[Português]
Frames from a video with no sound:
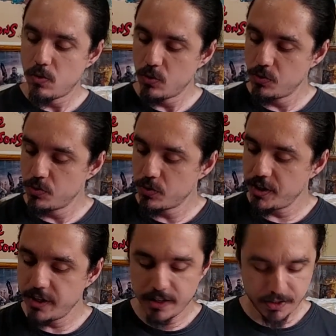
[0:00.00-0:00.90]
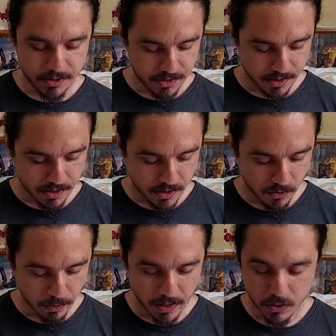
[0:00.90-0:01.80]
o do Gears e o
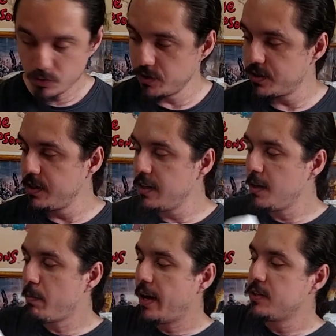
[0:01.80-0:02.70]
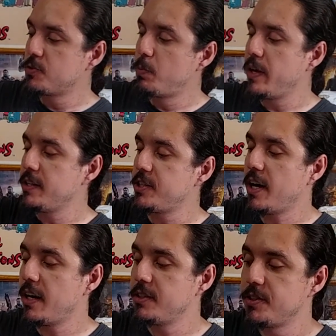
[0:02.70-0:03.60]
branco do Slim, e mais o Play
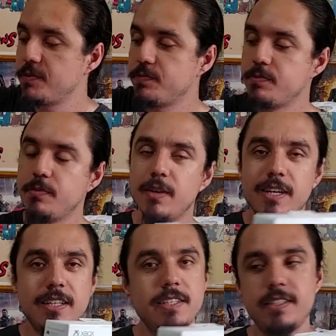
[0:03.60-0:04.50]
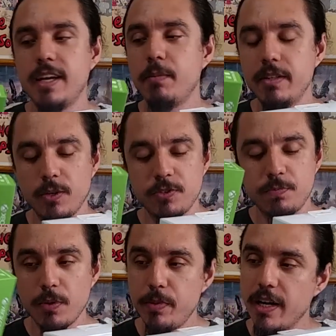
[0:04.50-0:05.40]
Charge. Agradecer aí, Matheus.
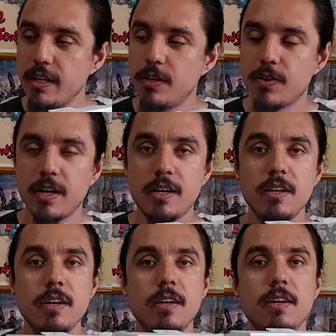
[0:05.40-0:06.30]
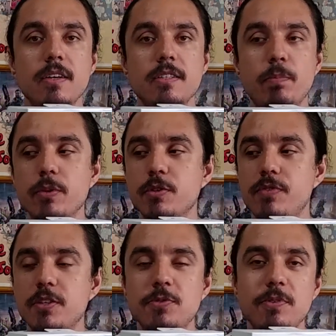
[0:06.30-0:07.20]
Pô, brigadão, cara. Depois eu
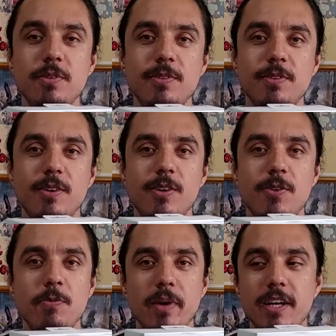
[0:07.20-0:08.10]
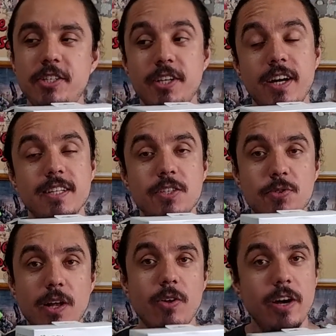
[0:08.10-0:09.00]
faço um, um merchan aí da
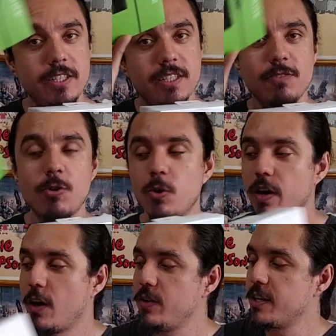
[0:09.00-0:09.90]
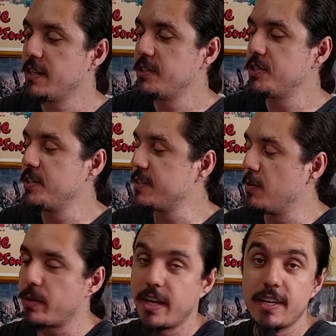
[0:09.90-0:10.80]
sua loja. Vou colocar o link na descrição
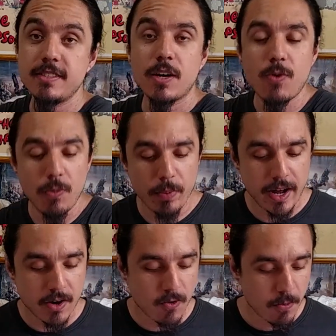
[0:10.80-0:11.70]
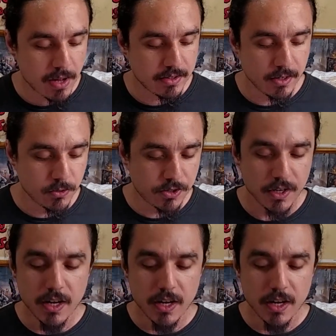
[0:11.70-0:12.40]
para quem quiser comprar com o Matheus.